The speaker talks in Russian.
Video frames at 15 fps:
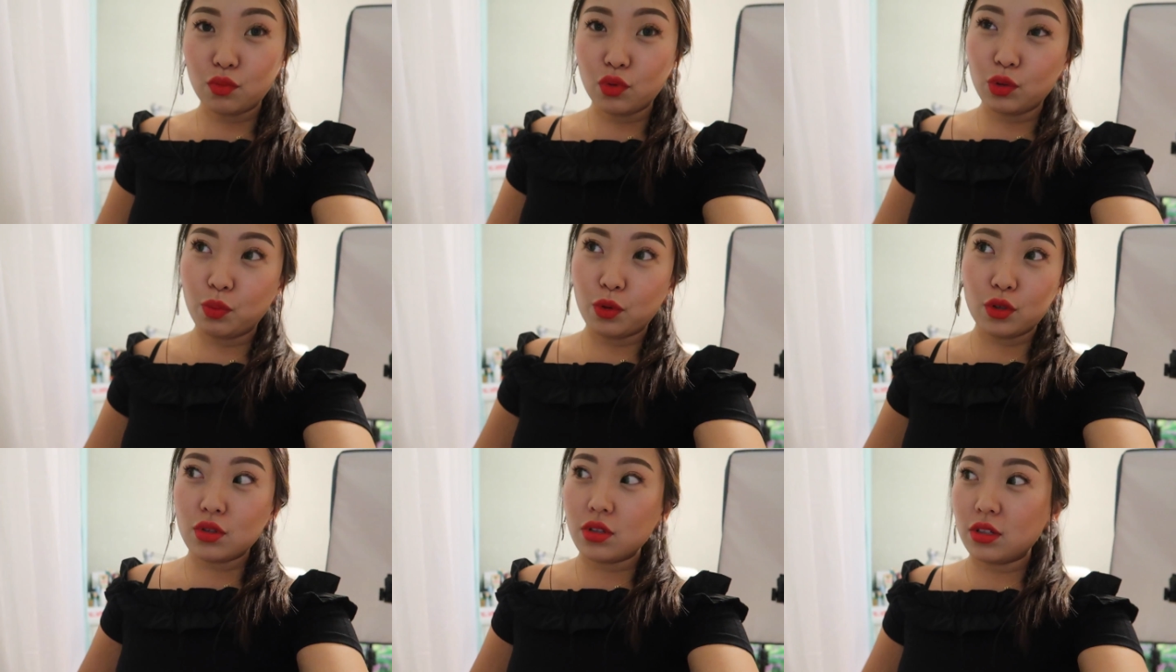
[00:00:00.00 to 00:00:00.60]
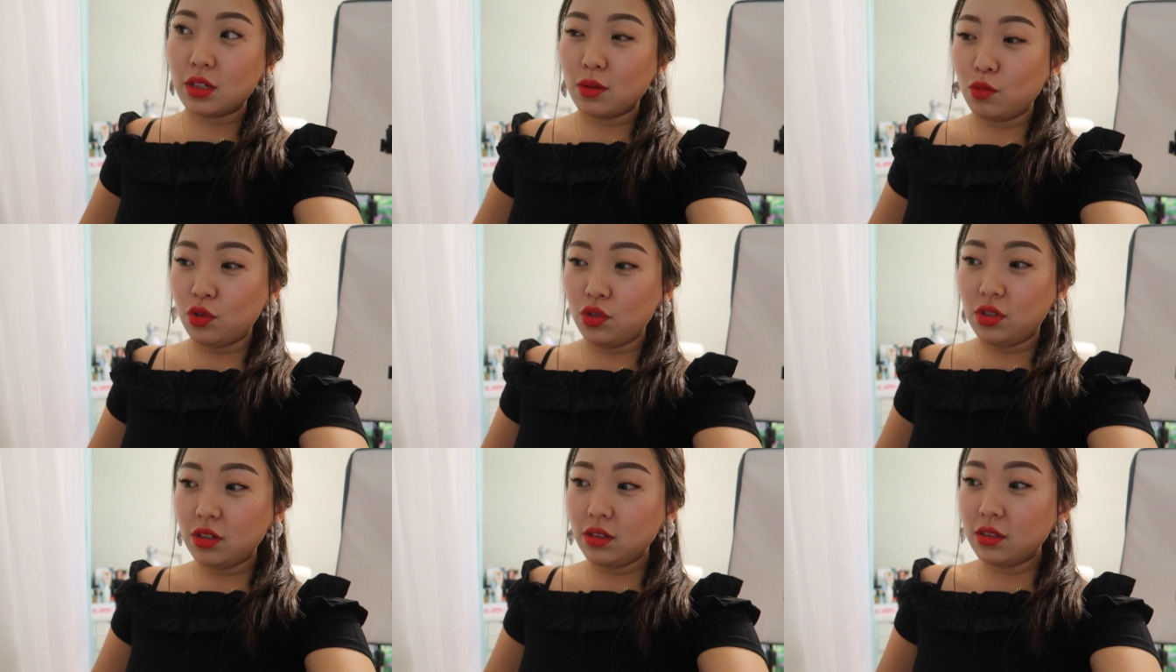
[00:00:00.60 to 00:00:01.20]
вот просто
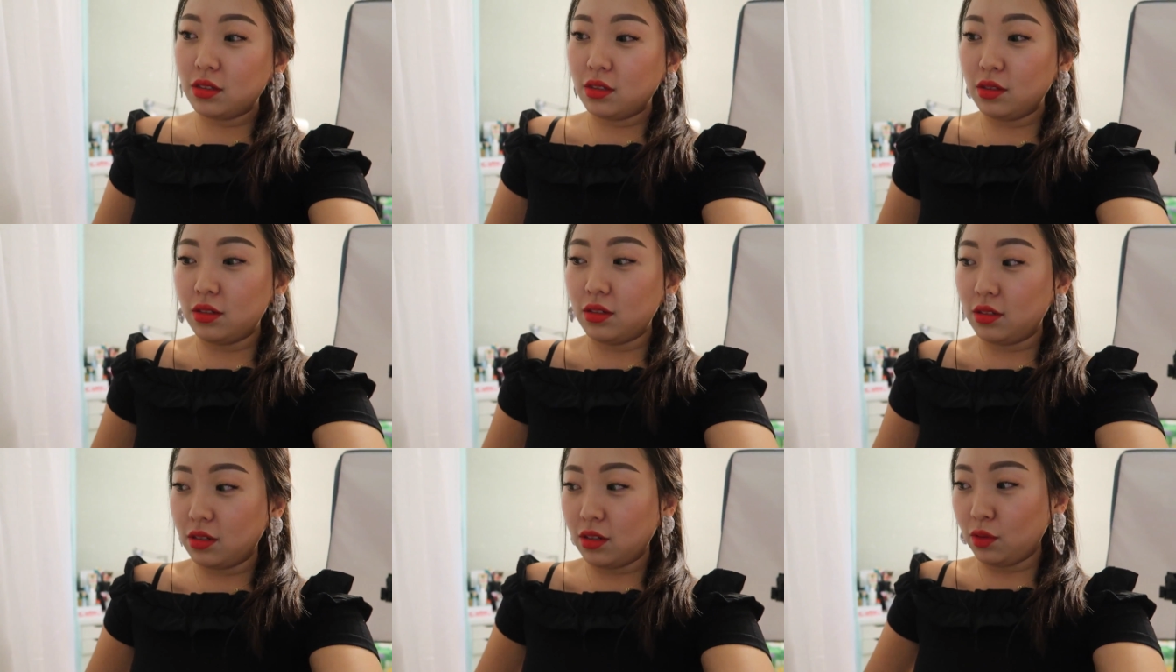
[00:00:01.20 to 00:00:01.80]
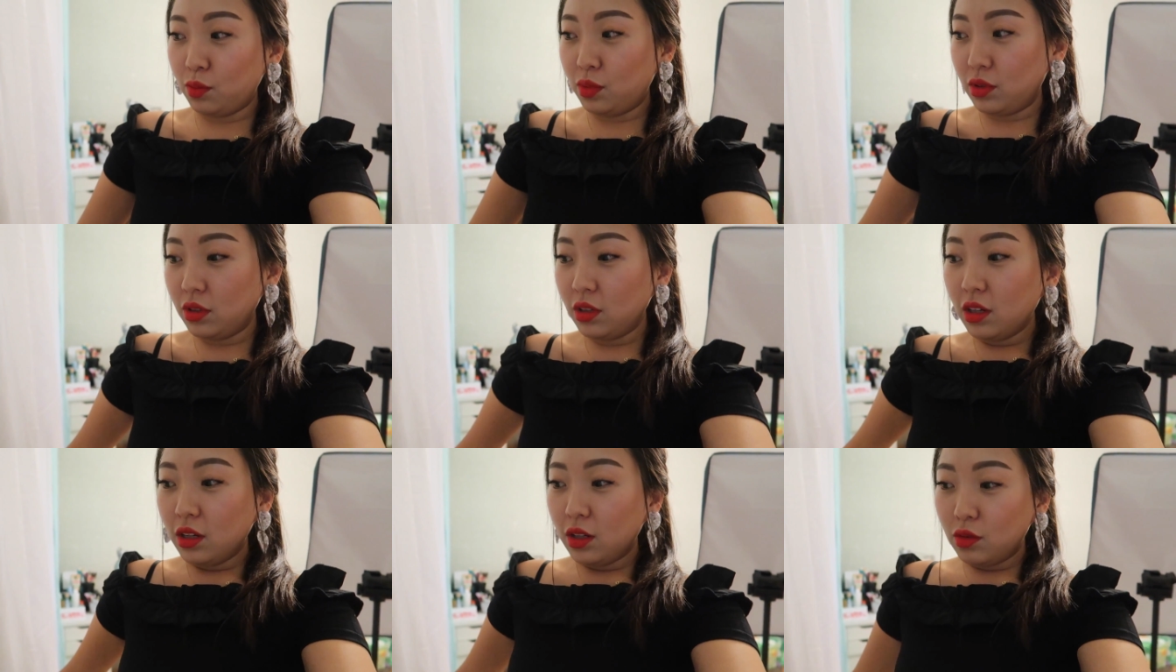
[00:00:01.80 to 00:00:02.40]
самой сделать и как
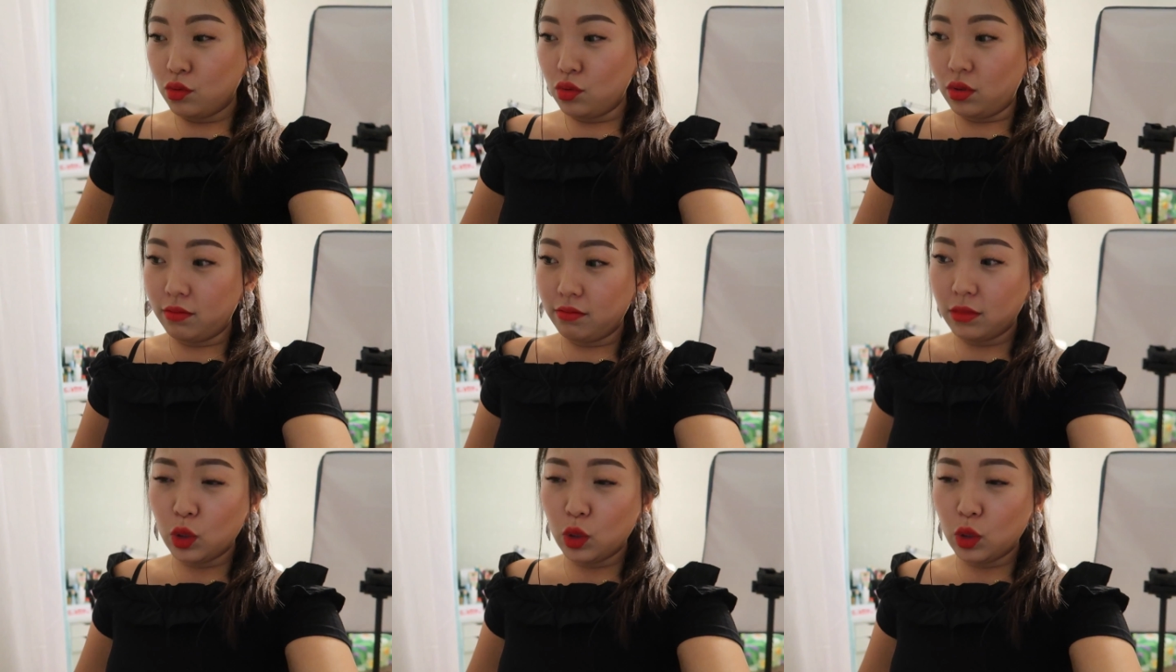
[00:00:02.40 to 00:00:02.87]
бы все.